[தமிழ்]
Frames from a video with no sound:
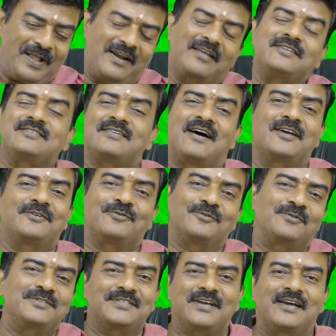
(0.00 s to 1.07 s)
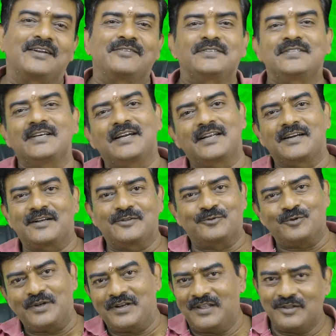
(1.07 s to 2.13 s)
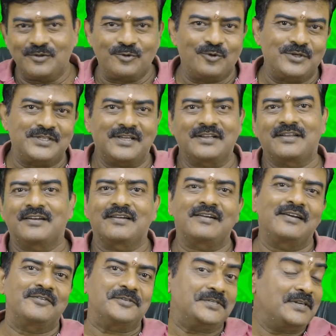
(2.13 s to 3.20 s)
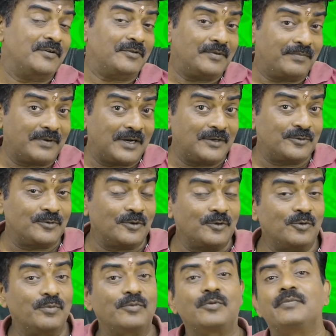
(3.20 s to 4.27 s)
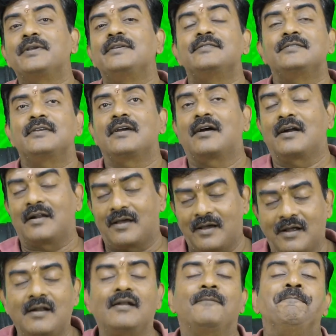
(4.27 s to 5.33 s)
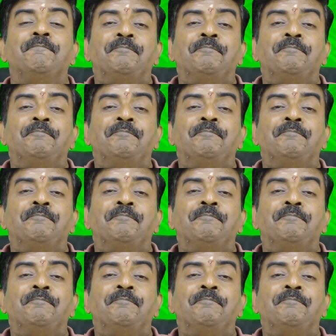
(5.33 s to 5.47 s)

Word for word: எனக்கு சார்ட் வந்துடும் சார்ட் வச்சு கிடக்கிறேன்னு சொல்லிடலாம் அது கோச்சார் கிரகங்களை வச்சு நான் வந்து பலன் சொல்கிறது ரொம்ப ரொம்ப ஈஸி ஆனால்